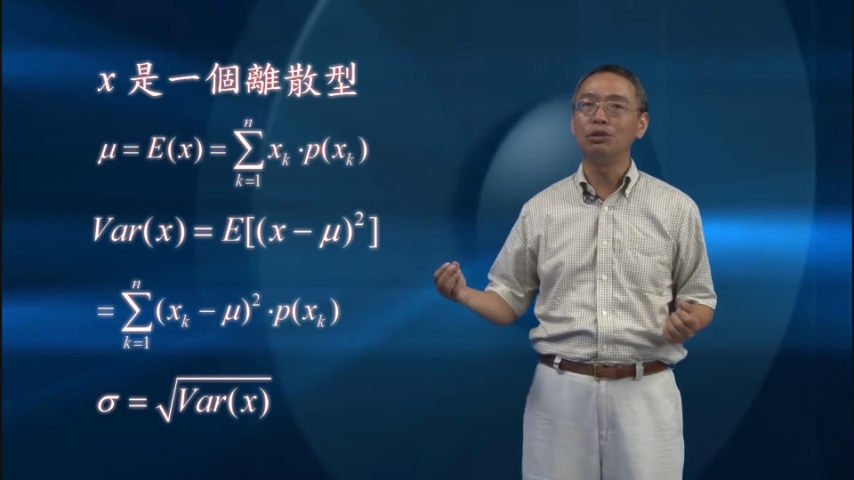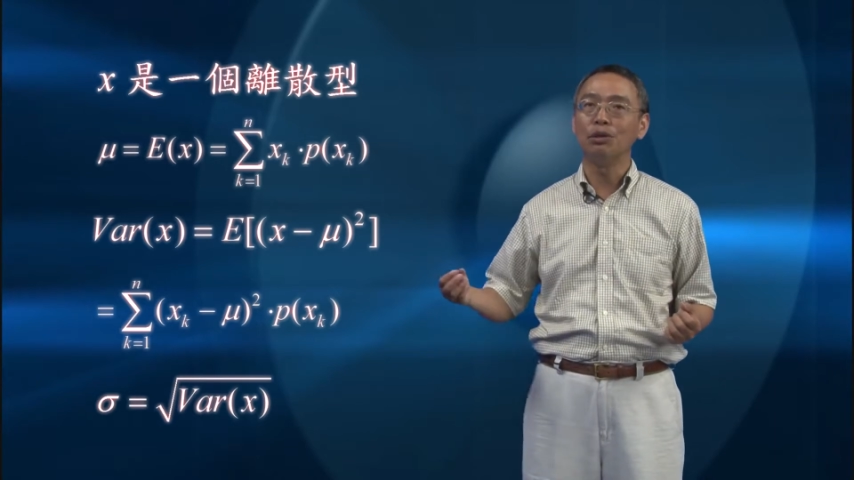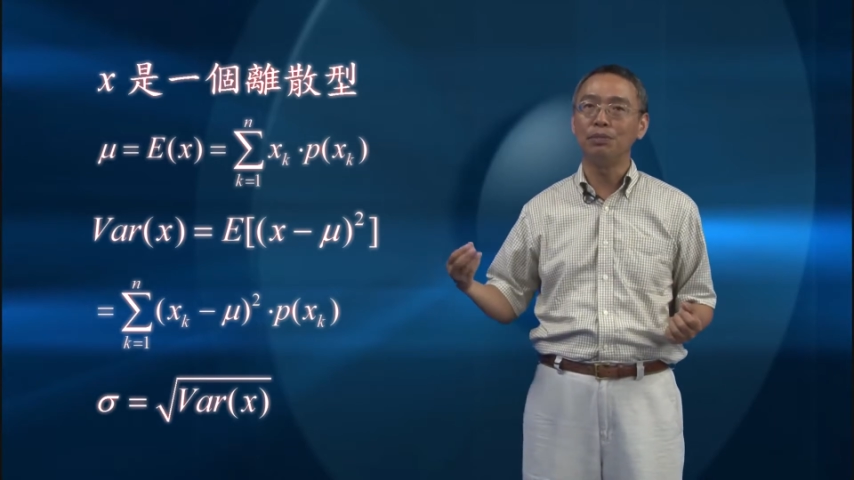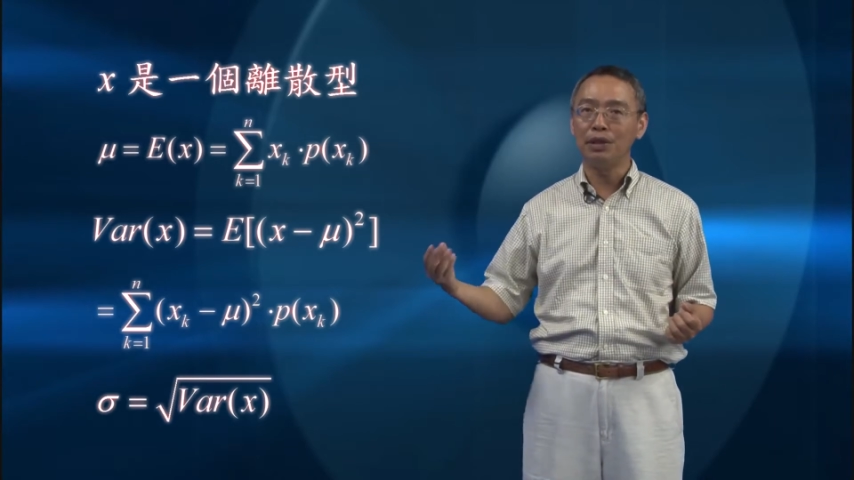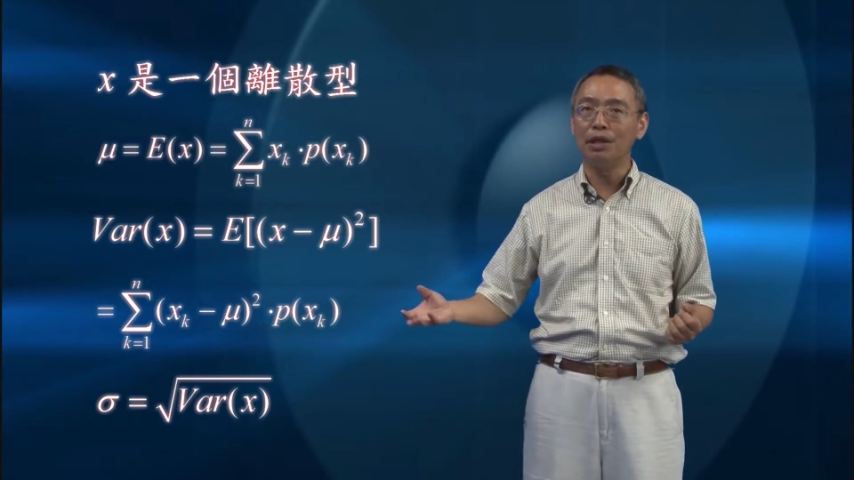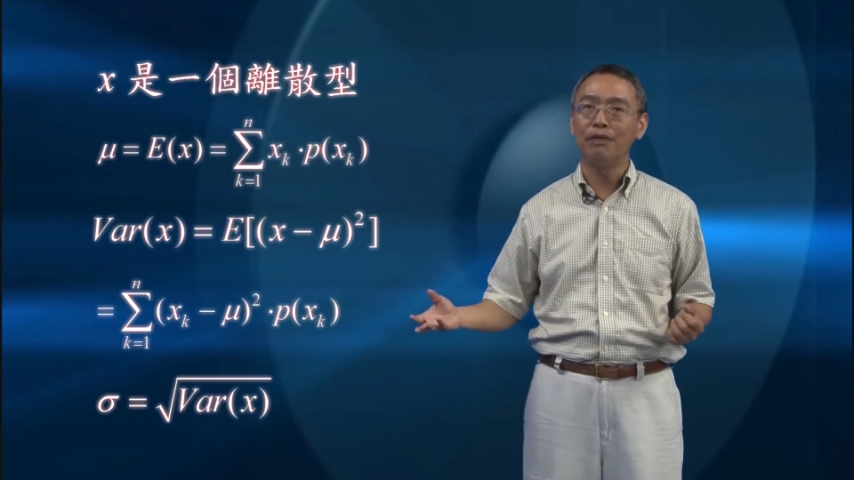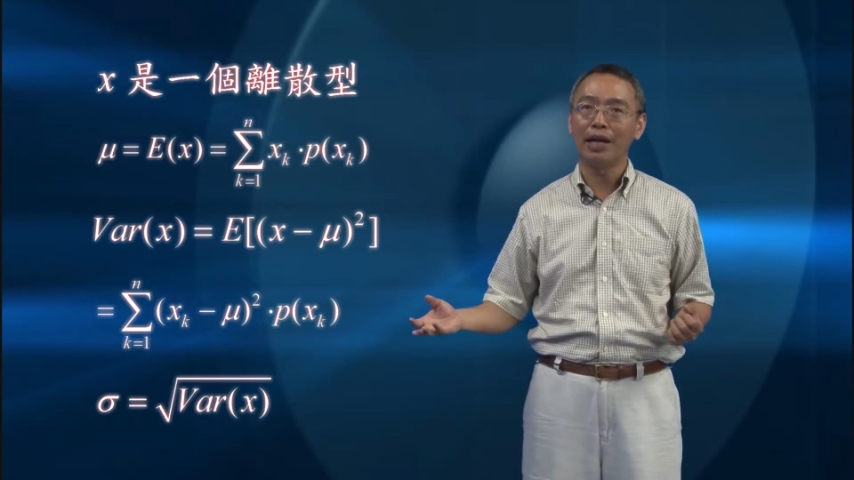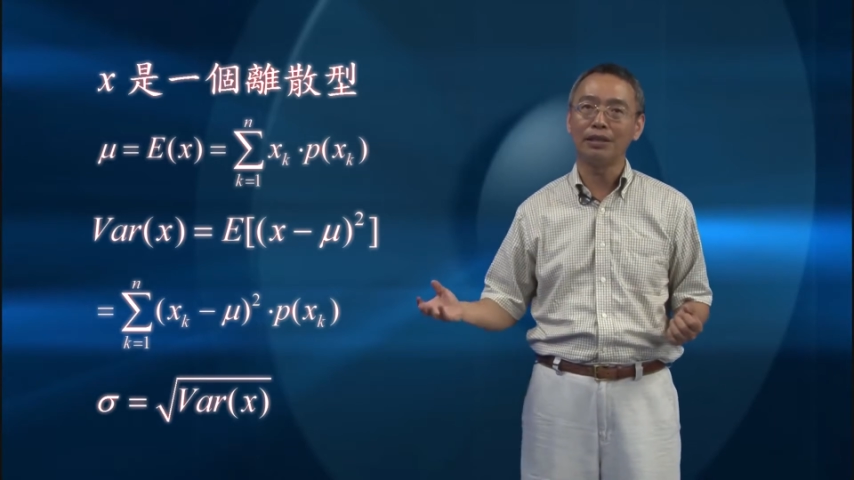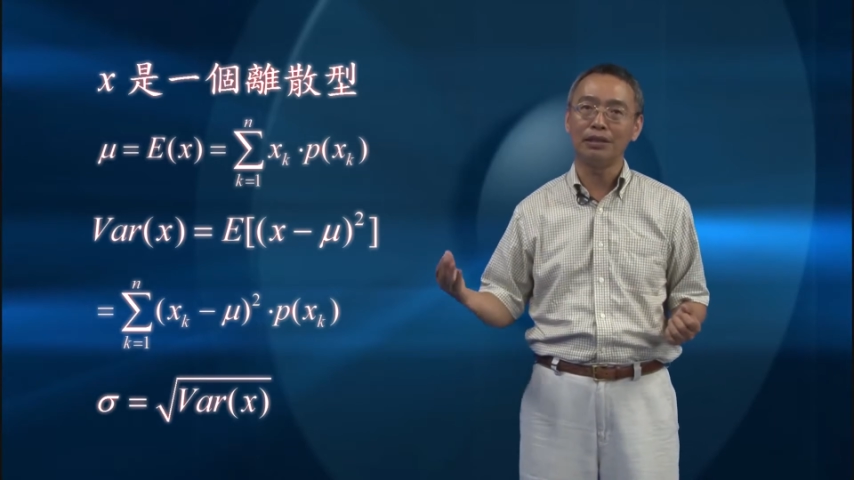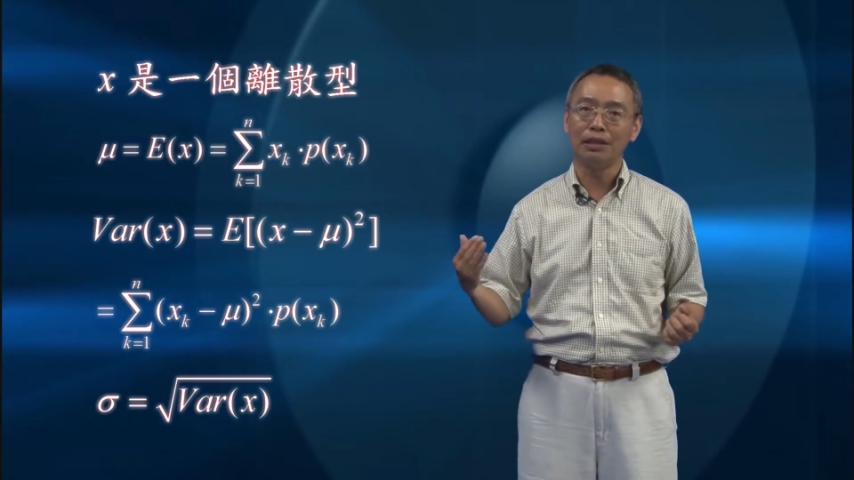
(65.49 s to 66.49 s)
作 P of
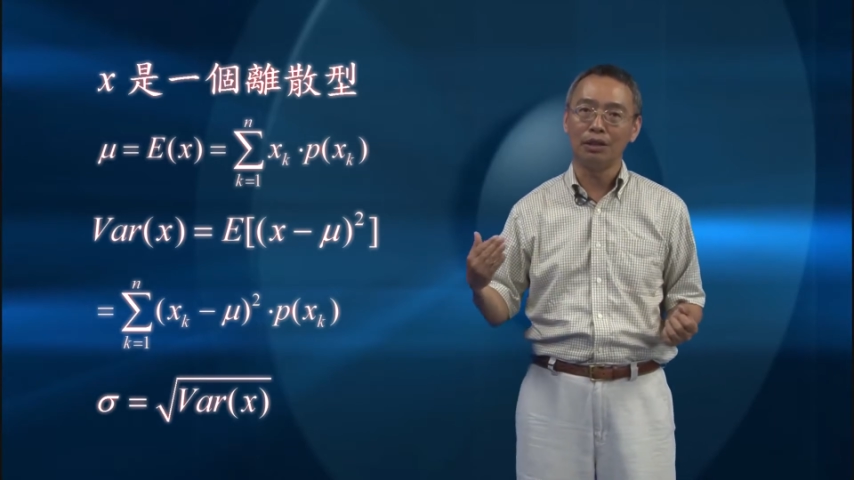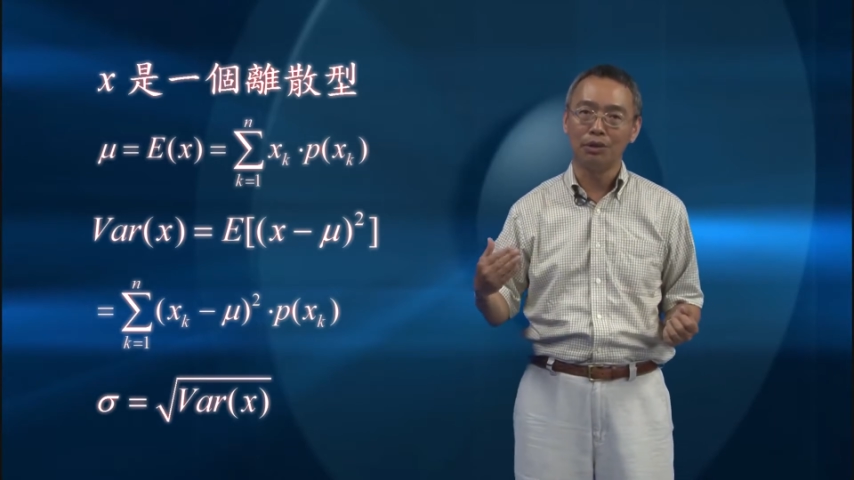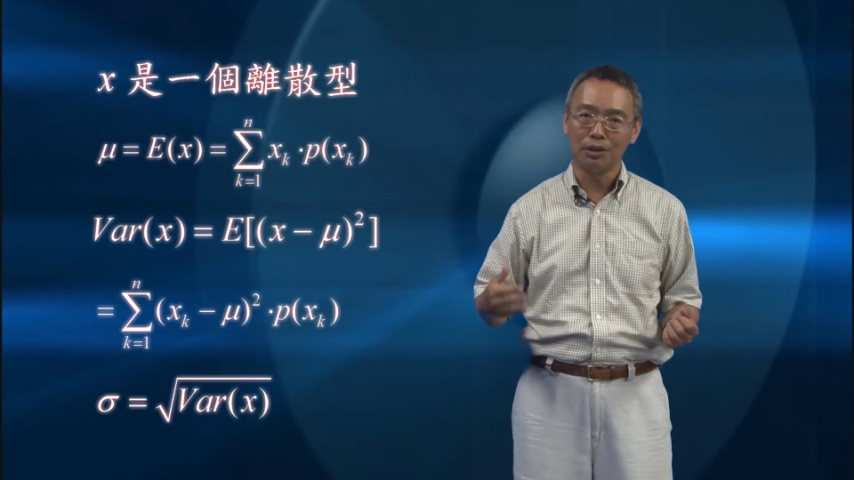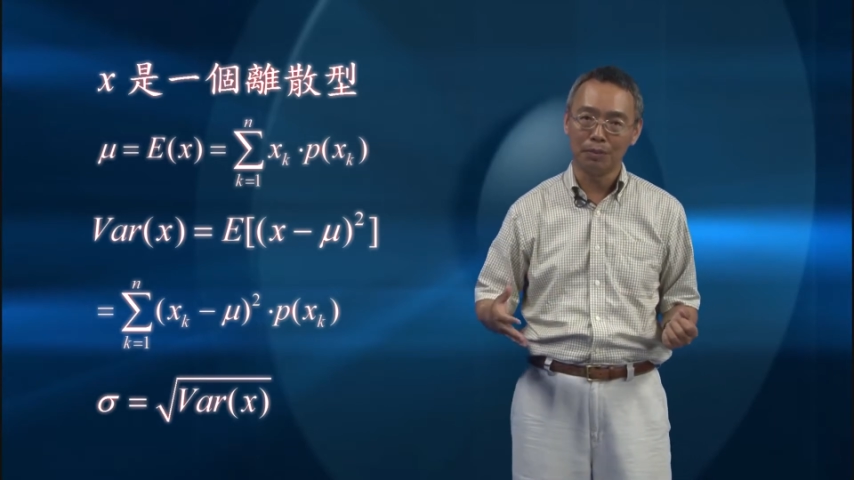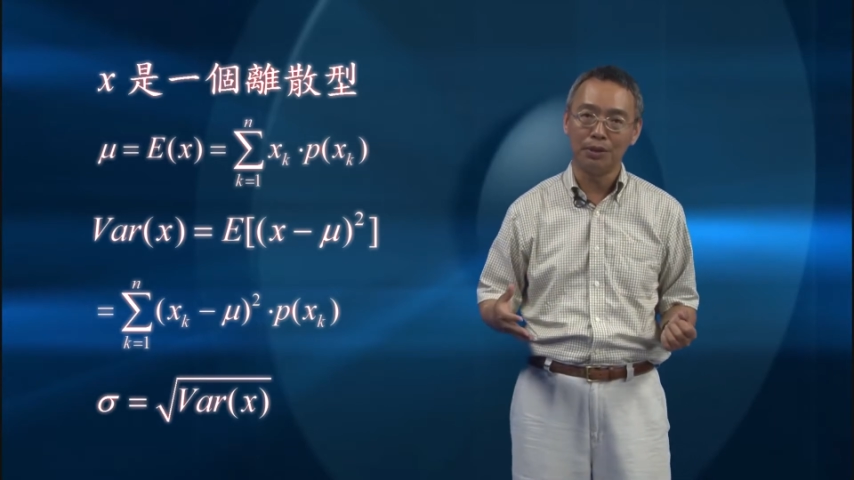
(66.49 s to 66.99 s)
x 一或者